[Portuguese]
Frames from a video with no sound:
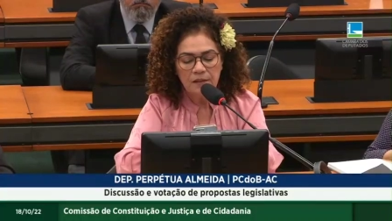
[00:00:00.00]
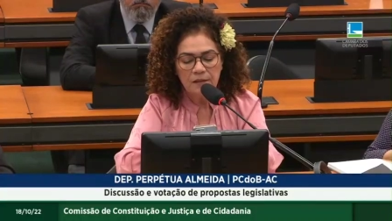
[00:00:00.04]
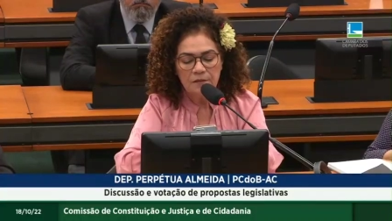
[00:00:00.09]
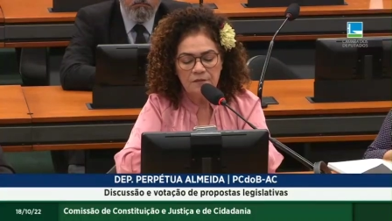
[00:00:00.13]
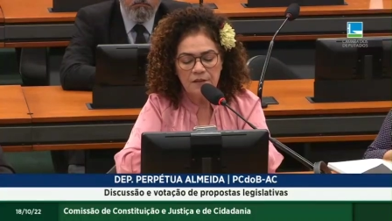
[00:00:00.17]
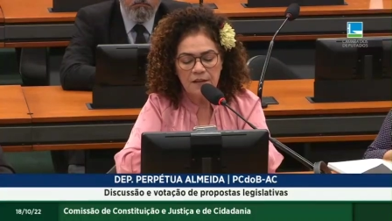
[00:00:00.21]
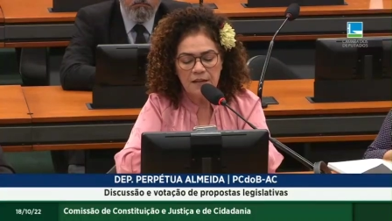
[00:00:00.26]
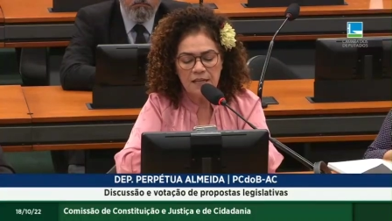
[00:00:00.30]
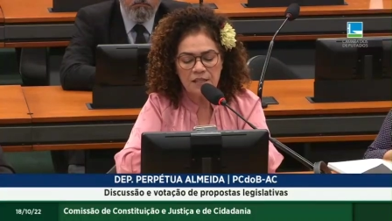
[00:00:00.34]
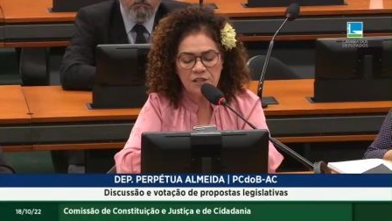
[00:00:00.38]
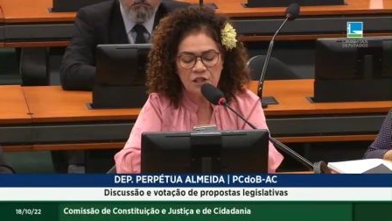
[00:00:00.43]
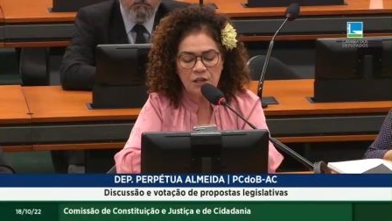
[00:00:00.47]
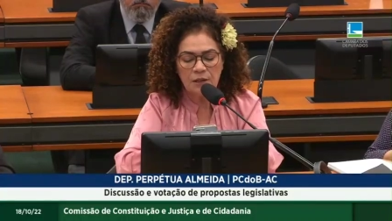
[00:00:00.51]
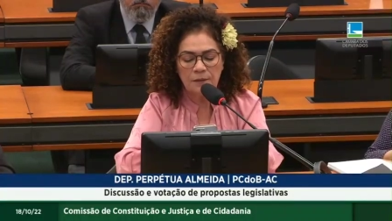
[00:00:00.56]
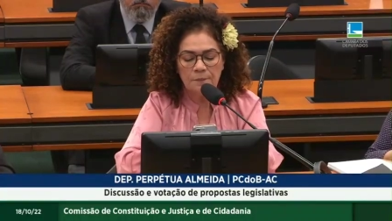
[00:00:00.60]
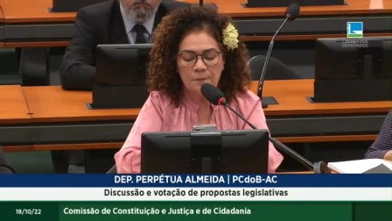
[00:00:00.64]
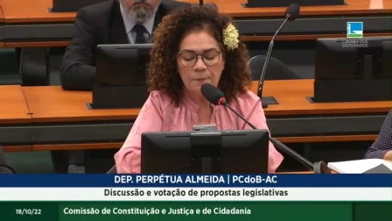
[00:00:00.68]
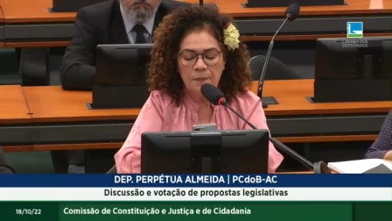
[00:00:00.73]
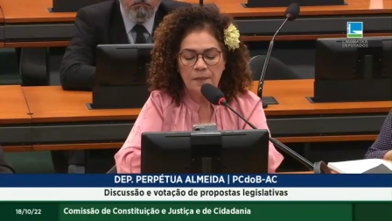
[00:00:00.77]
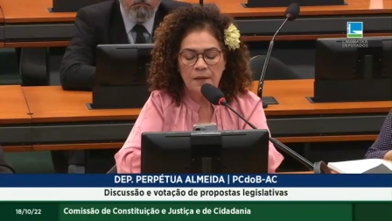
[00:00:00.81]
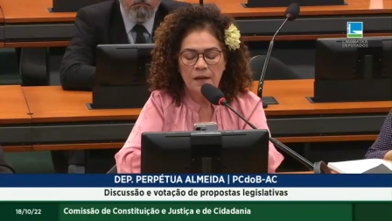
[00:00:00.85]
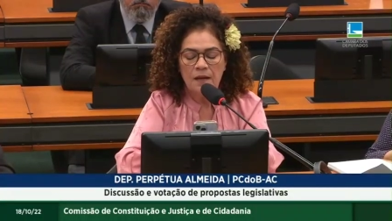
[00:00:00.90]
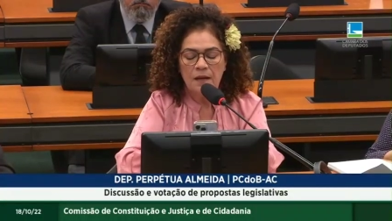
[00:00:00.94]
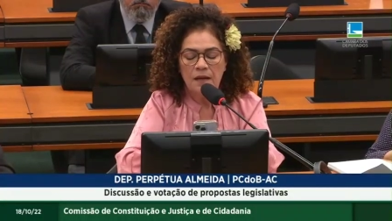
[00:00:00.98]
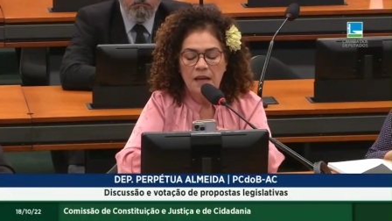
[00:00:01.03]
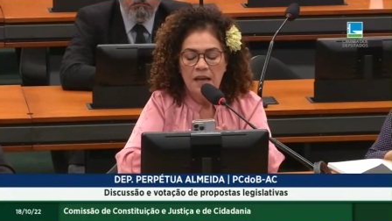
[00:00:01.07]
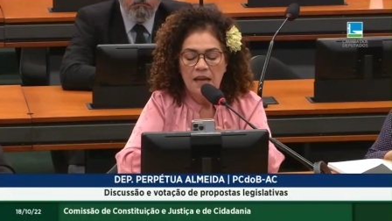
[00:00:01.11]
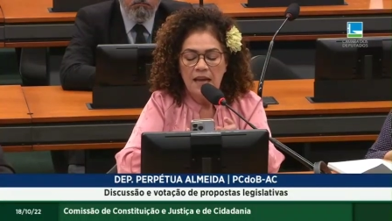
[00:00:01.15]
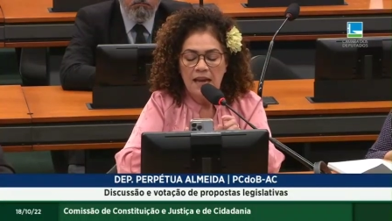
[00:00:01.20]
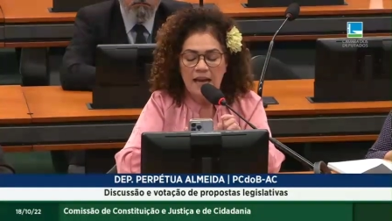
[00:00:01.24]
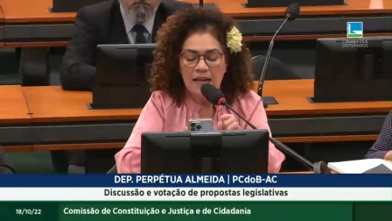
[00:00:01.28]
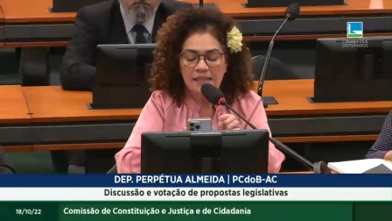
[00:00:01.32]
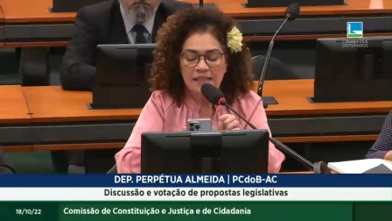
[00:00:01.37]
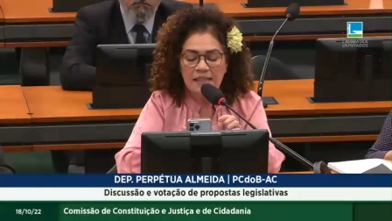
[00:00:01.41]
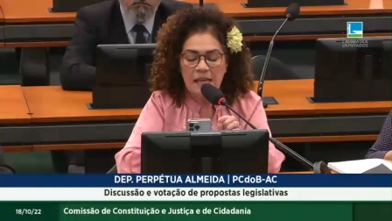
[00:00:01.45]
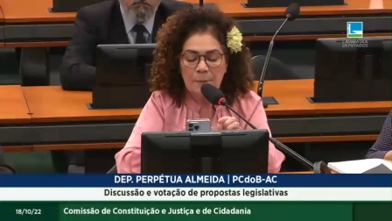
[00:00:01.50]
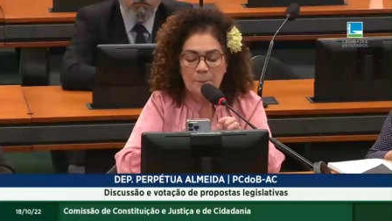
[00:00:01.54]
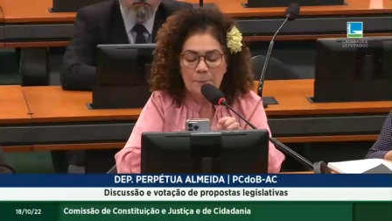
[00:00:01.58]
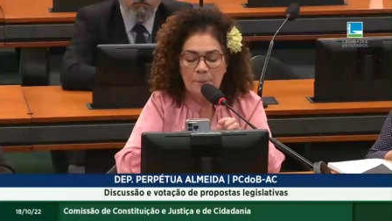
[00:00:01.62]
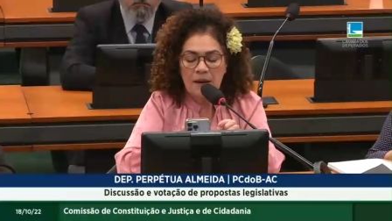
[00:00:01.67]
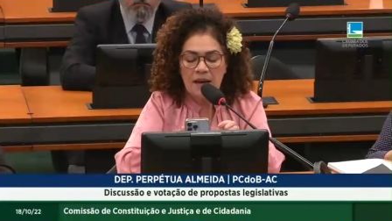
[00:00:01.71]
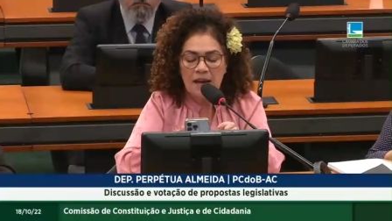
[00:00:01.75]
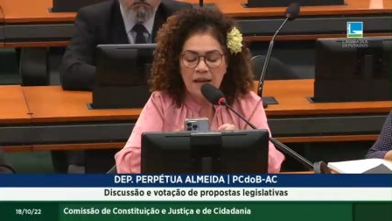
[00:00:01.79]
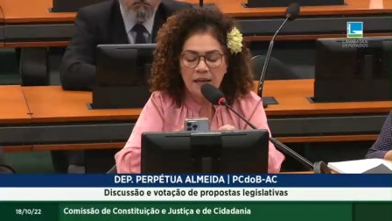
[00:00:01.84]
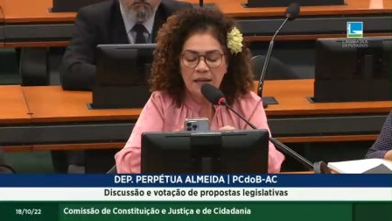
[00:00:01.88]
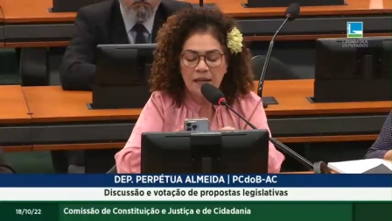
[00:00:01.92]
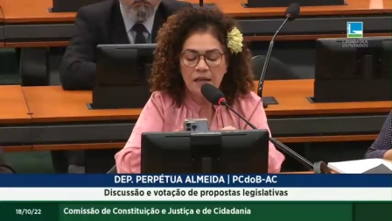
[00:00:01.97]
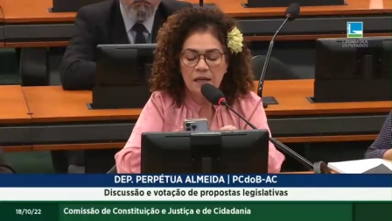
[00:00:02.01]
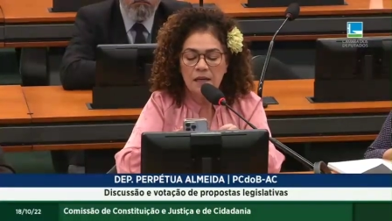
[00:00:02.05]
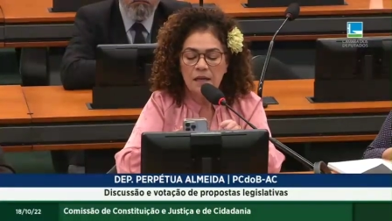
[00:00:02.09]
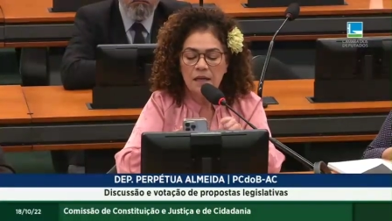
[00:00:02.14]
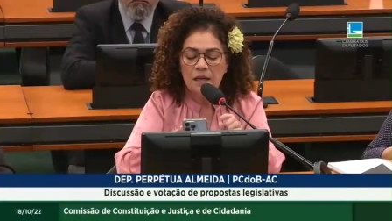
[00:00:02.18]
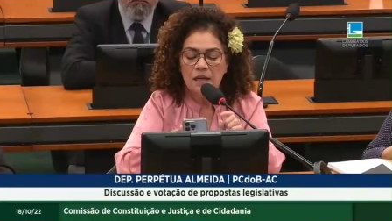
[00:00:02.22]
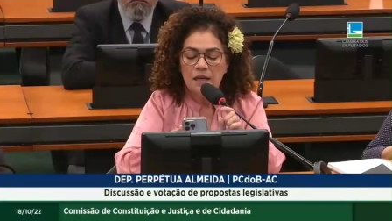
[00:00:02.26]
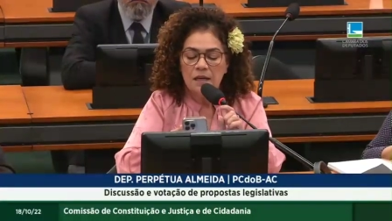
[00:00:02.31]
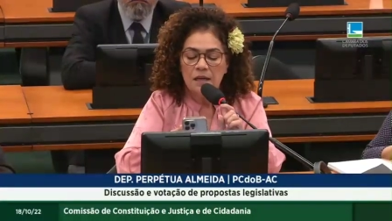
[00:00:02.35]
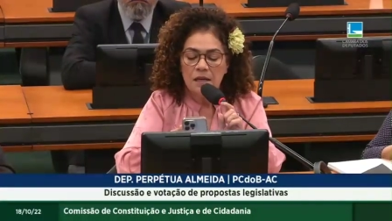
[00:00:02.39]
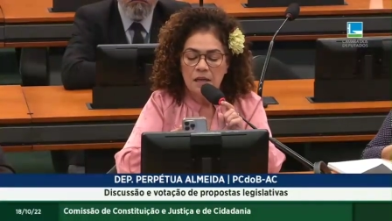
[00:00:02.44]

Veja, essa PEC